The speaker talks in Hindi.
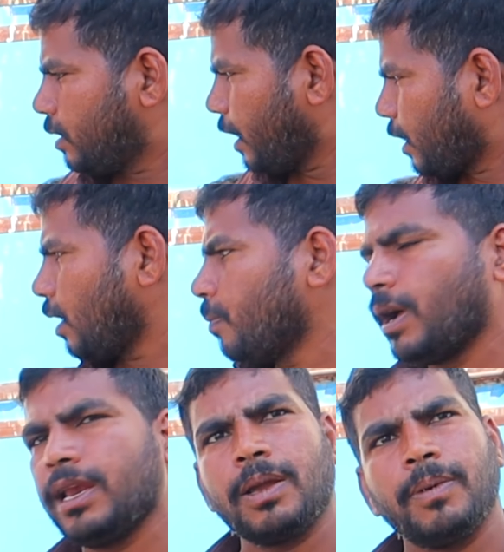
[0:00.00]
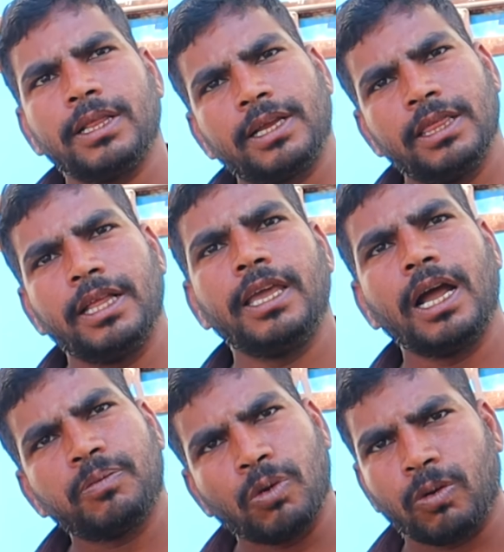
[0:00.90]
देख के माल के बाद के अंदर ही
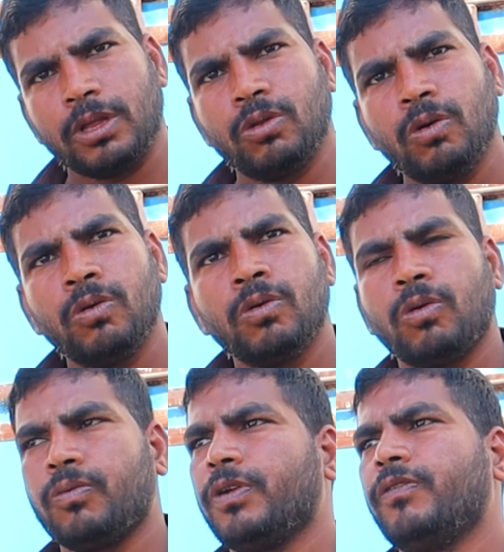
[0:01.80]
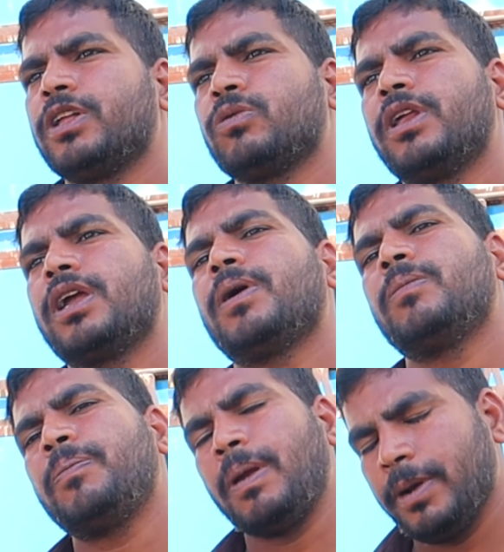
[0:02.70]
आप टोकन दो और फिर वेट होने के बाद में
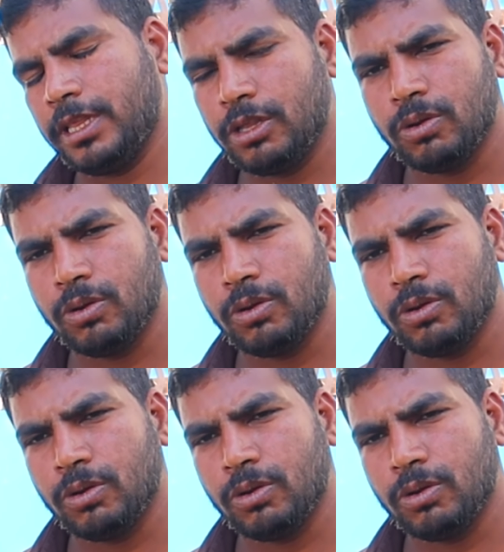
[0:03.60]
पेमेंट दे